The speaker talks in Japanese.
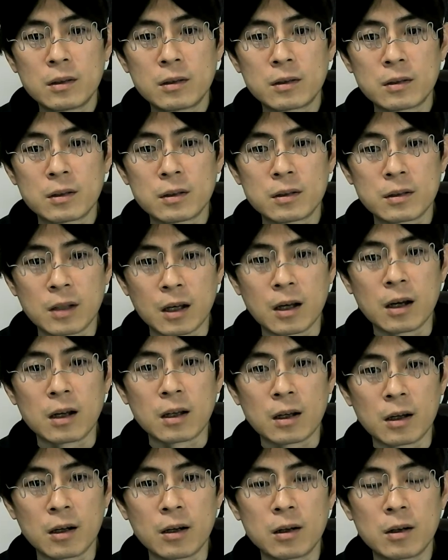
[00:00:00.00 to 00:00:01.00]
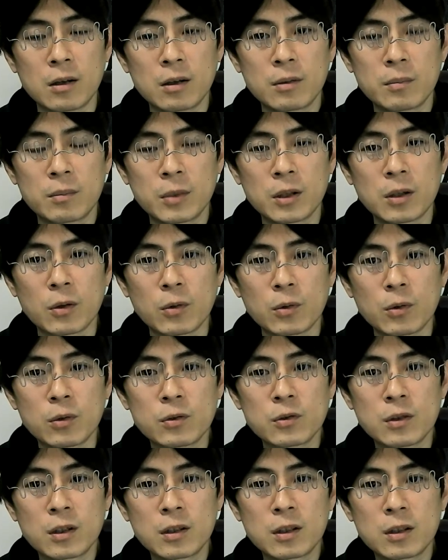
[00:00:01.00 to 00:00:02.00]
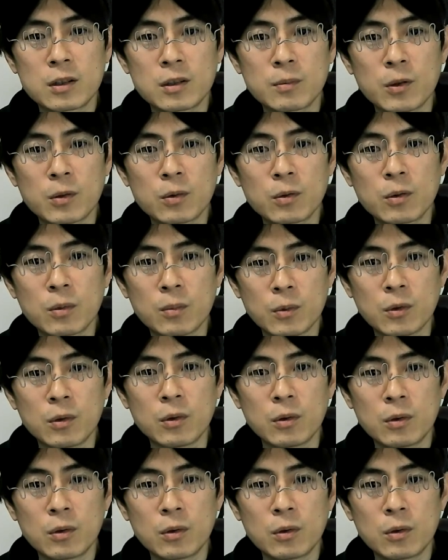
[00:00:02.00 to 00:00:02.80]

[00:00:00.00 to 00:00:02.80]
世界がまた訪れてしまうことも、